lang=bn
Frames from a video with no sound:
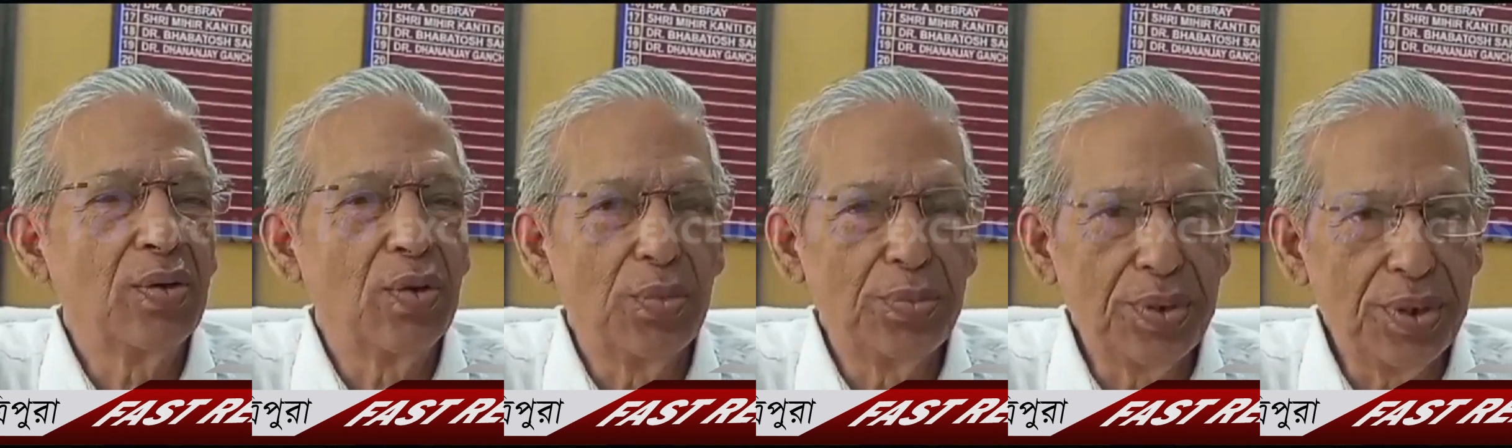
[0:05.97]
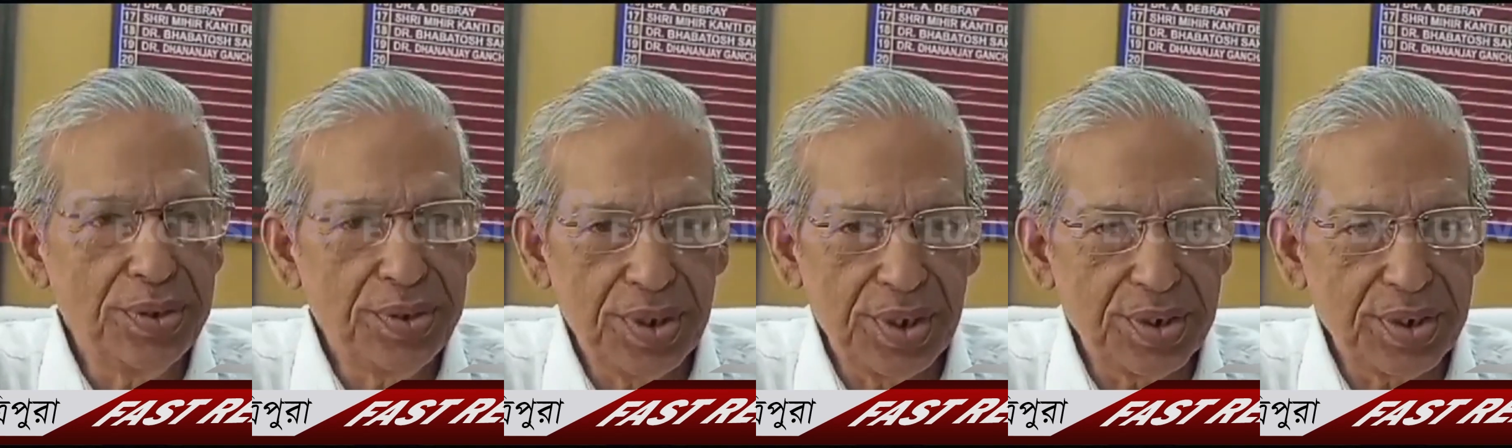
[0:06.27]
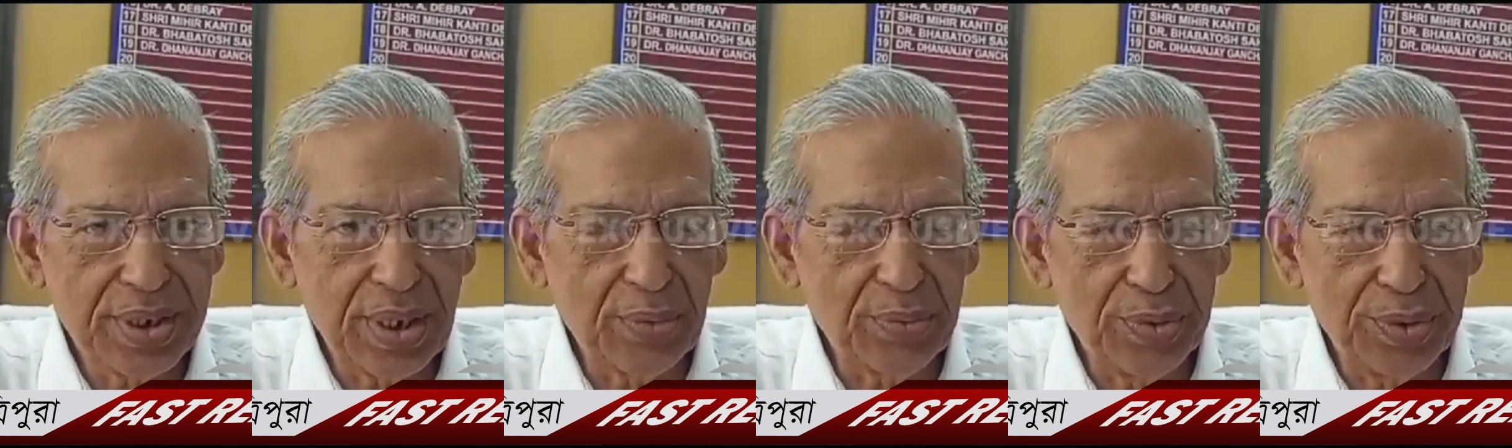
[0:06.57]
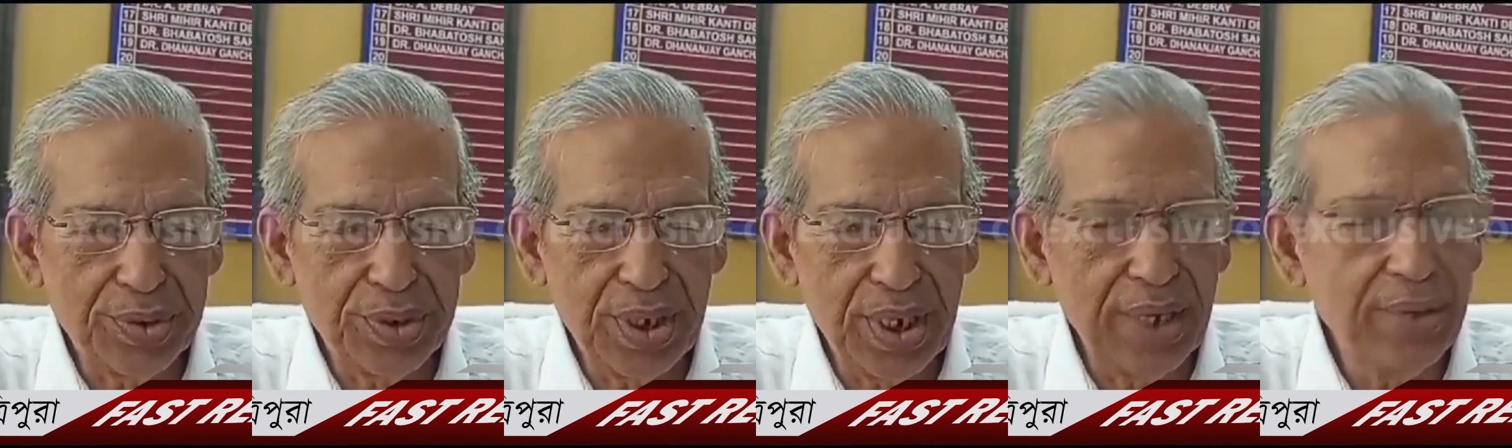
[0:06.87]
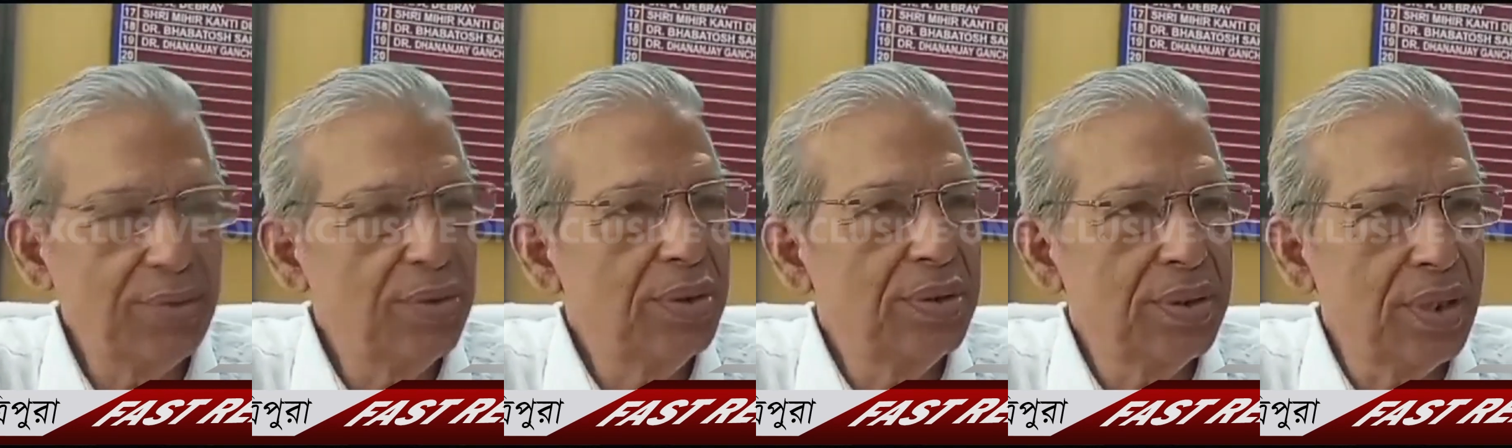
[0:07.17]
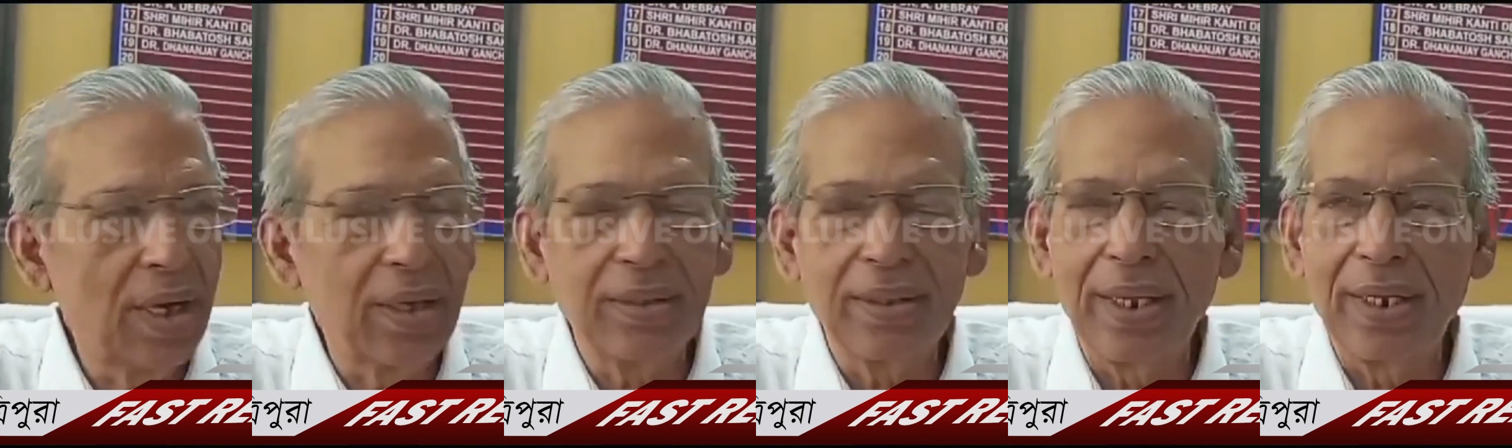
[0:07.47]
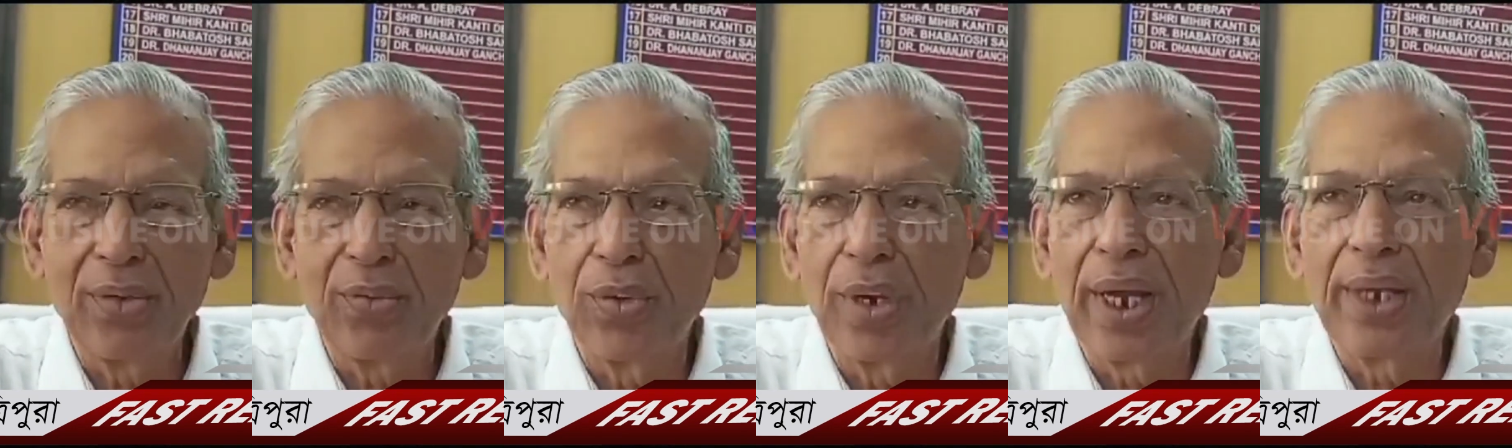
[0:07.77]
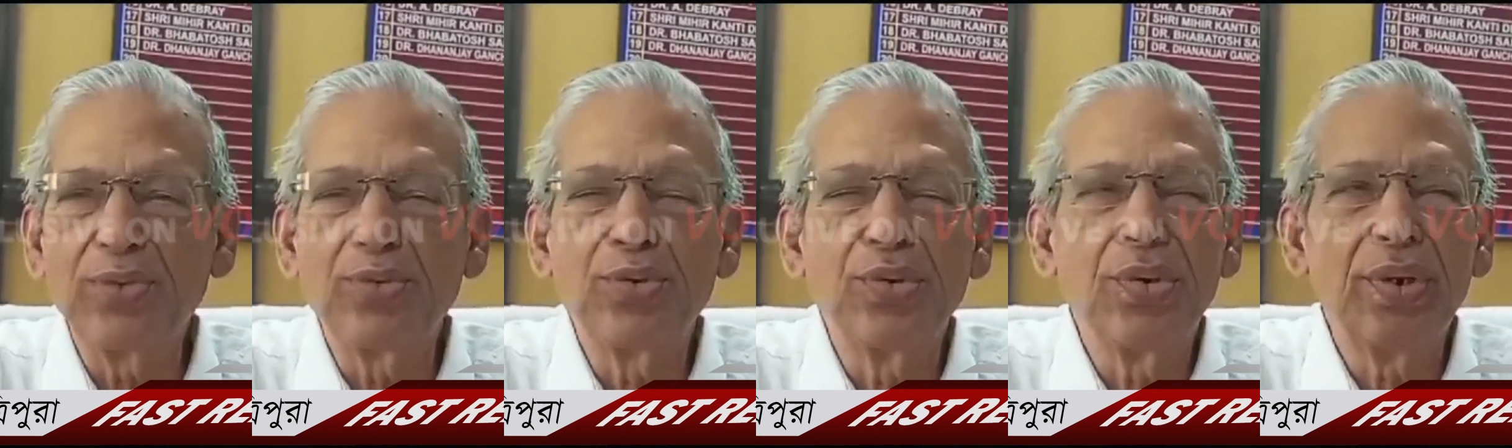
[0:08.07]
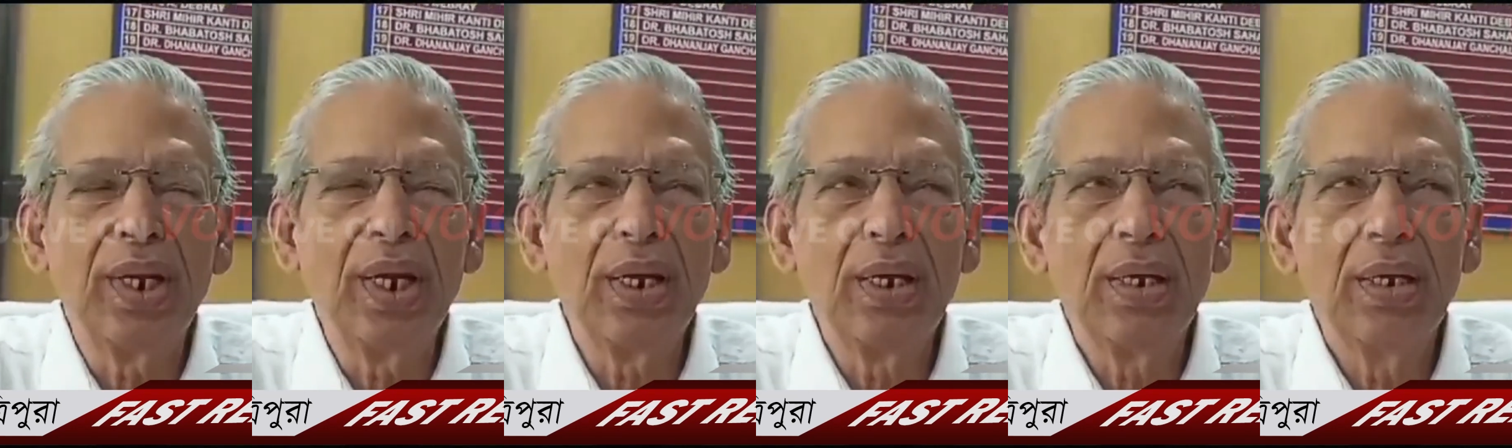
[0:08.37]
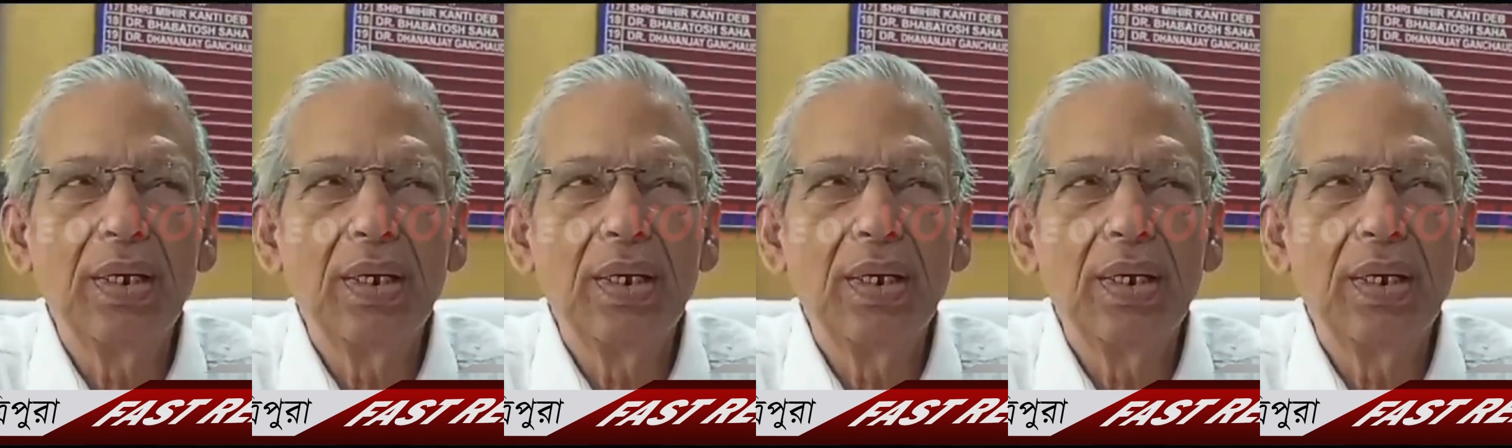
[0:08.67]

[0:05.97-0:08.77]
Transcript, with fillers: খুবই চেষ্টা করছি এখন তাড়াতাড়ি করার জন্যে